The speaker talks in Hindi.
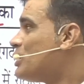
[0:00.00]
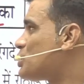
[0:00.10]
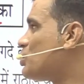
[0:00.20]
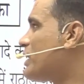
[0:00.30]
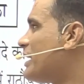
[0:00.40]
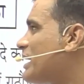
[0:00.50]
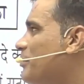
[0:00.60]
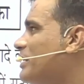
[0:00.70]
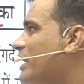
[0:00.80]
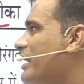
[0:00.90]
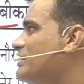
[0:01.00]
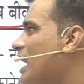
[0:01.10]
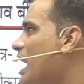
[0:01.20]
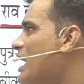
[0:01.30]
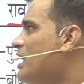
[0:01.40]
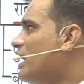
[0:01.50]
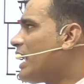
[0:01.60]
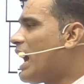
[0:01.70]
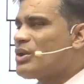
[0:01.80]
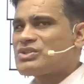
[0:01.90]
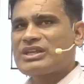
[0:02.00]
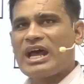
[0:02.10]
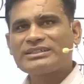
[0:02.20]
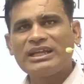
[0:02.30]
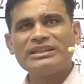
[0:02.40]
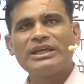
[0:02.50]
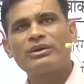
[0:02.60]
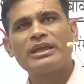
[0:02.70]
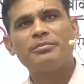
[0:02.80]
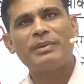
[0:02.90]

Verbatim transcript: सूजा इनका बेटा नहीं था राव सातल देव के